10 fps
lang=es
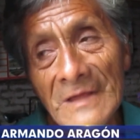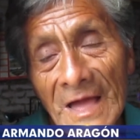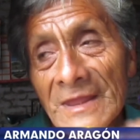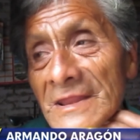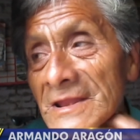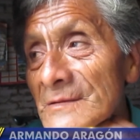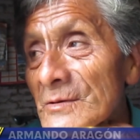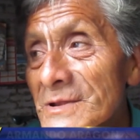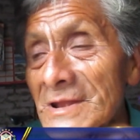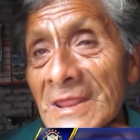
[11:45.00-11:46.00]
agradecemos
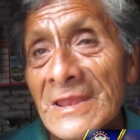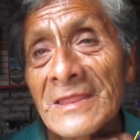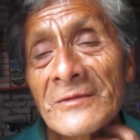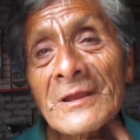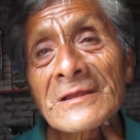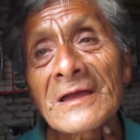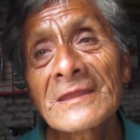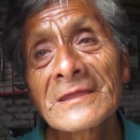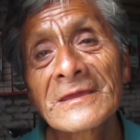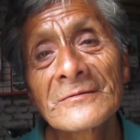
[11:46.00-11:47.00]
bastante a la señora
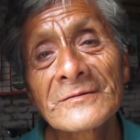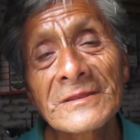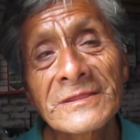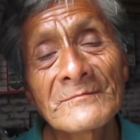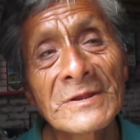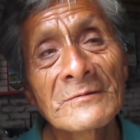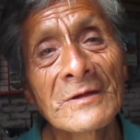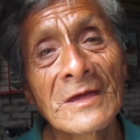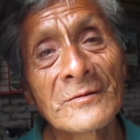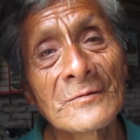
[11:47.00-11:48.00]
alcalde que nos siempre nos
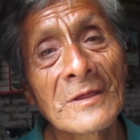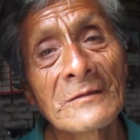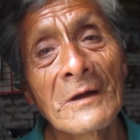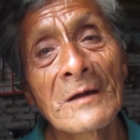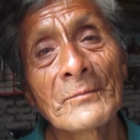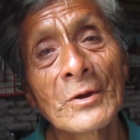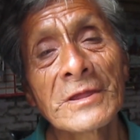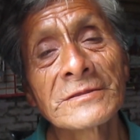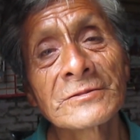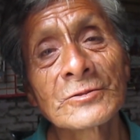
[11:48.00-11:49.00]
ayuda, nos apoya
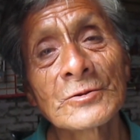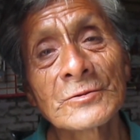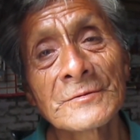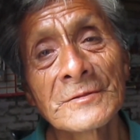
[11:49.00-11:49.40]
en todo